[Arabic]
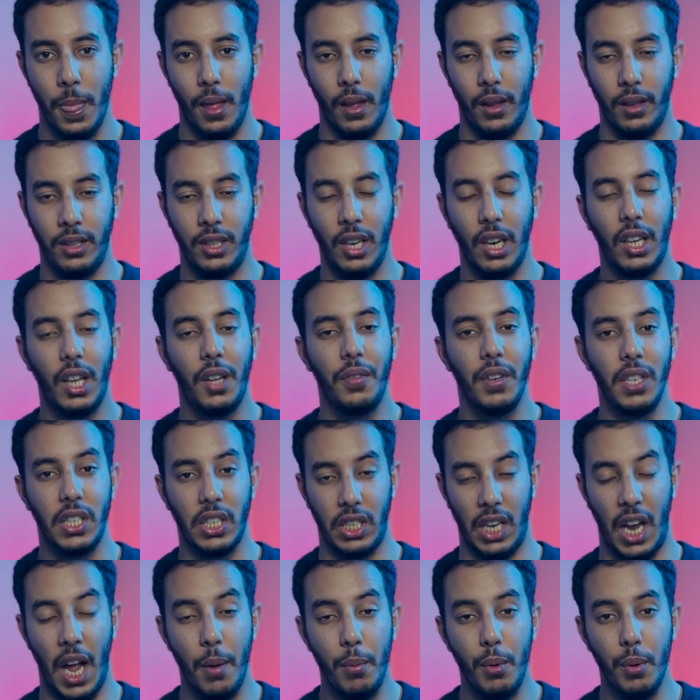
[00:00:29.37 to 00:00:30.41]
ديال كيفاش
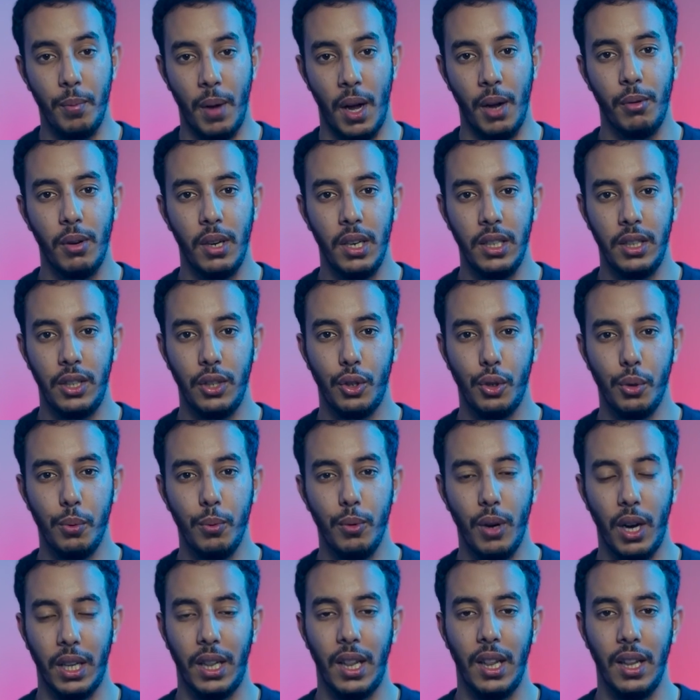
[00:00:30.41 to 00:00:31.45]
تتعاملوا مع والديكم
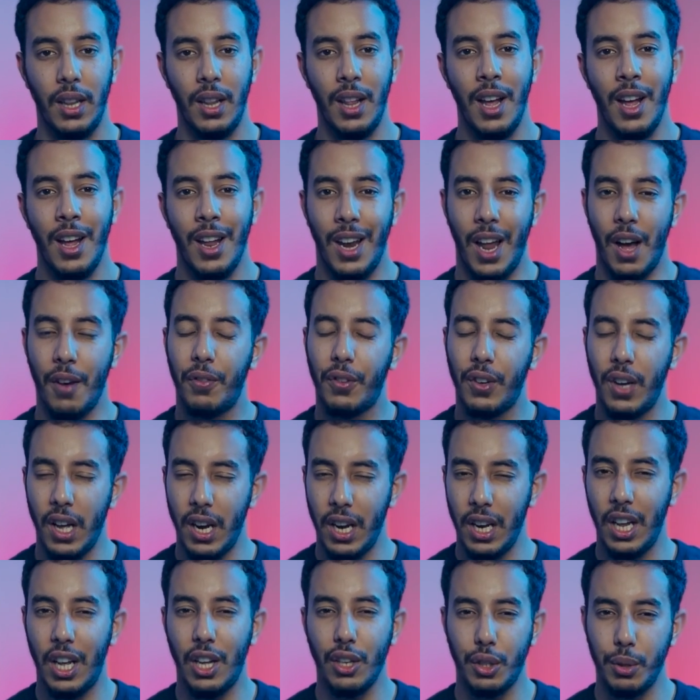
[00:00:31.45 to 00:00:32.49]
واحد الافكار
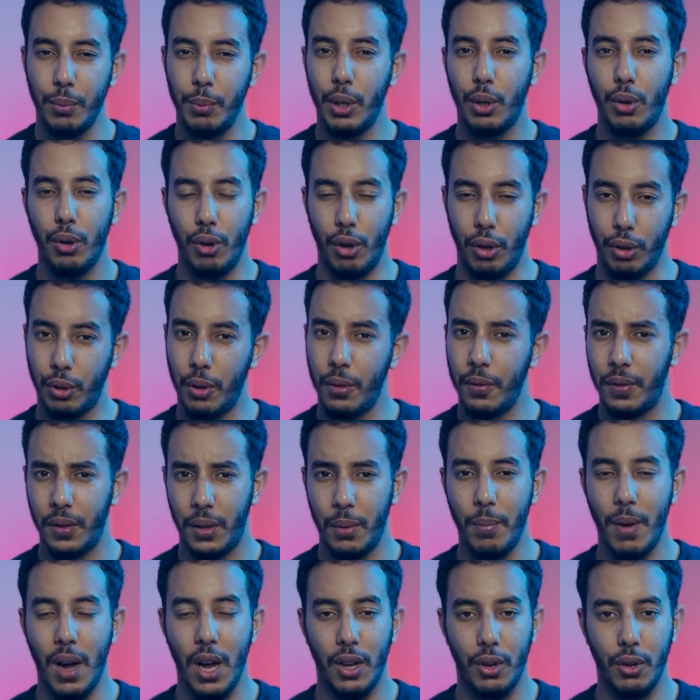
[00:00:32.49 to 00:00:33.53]
اللي خاصهم يكونوا عندكم في
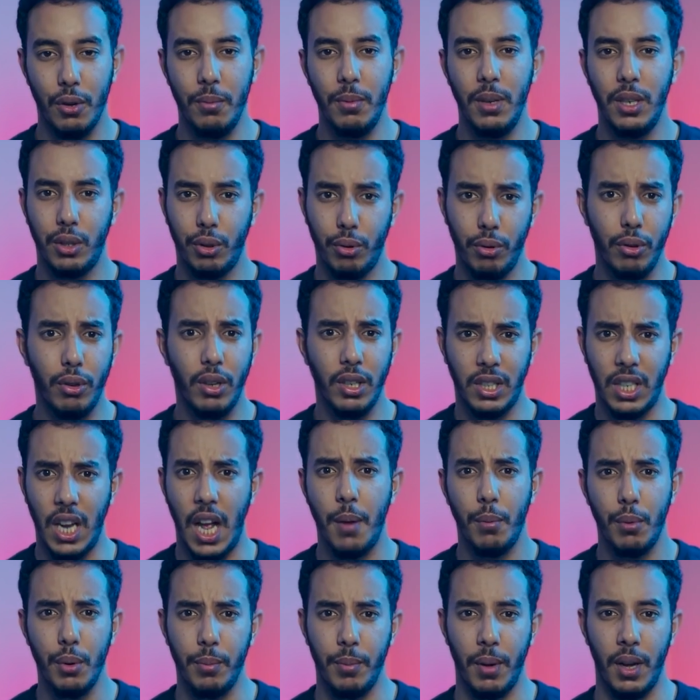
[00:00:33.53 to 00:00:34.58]
دماغكم اللي تكونوا
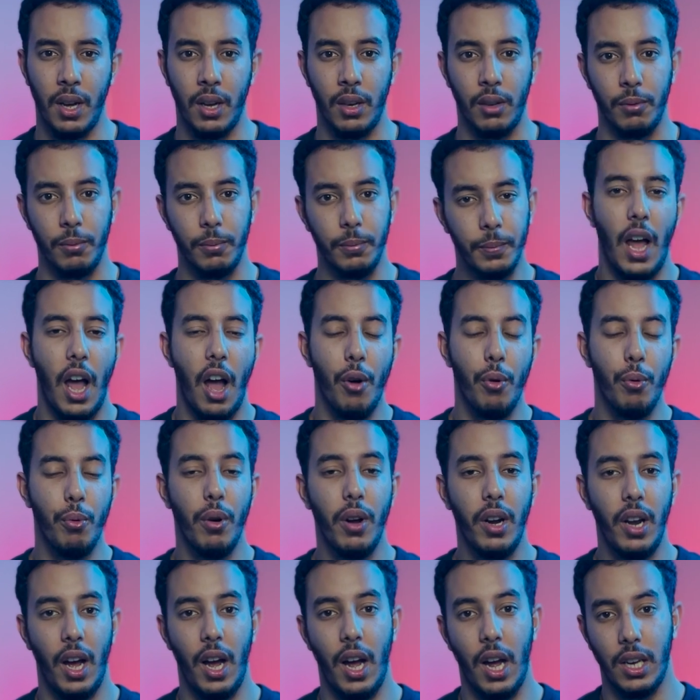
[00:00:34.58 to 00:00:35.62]
كتعاملوا معاهم
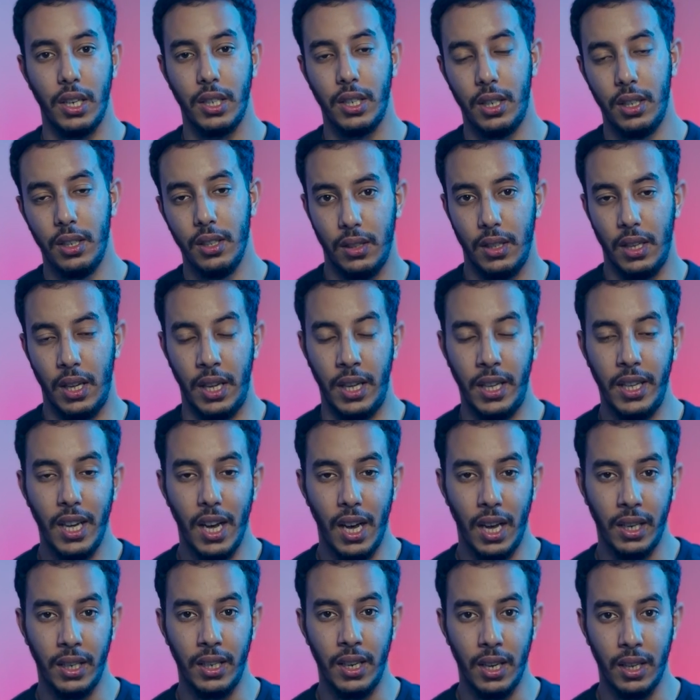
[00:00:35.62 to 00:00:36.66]
اول حاجه هي
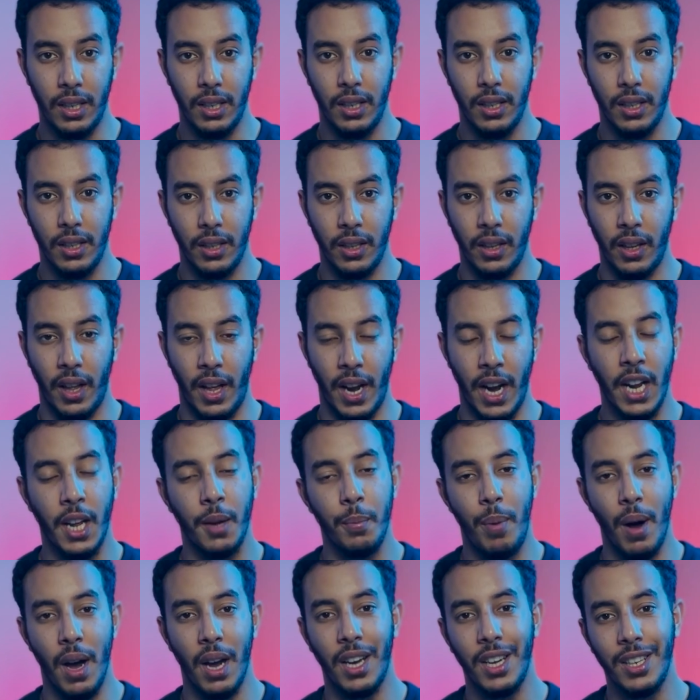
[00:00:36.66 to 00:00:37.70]
انك راك
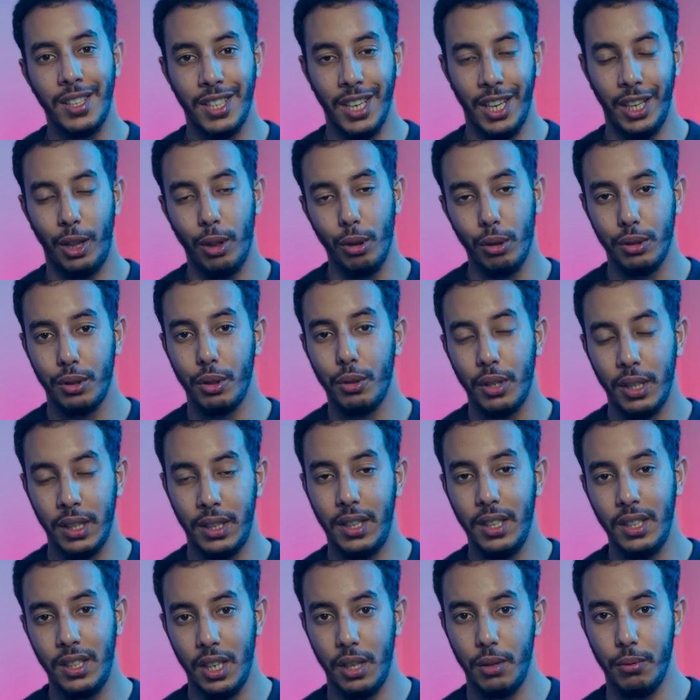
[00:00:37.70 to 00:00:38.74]
باقي تحت
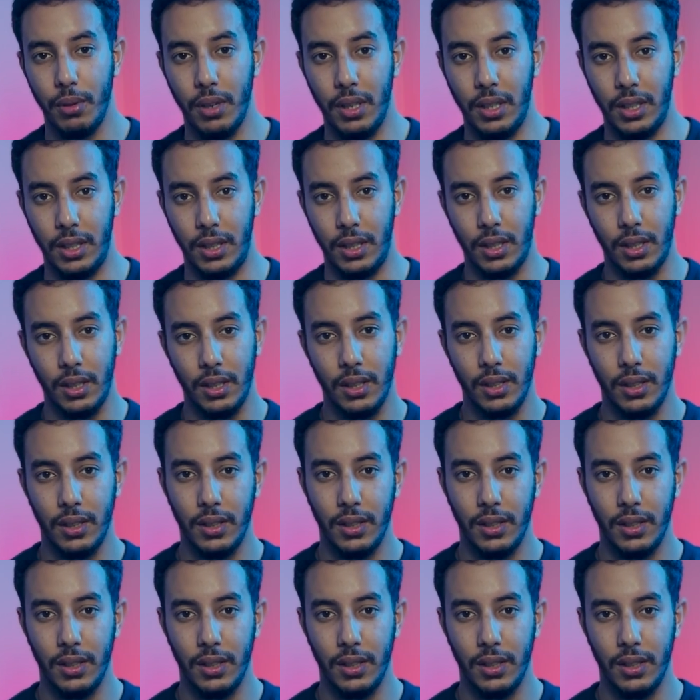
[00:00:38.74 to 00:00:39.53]
لوطوغيتي ديال والديك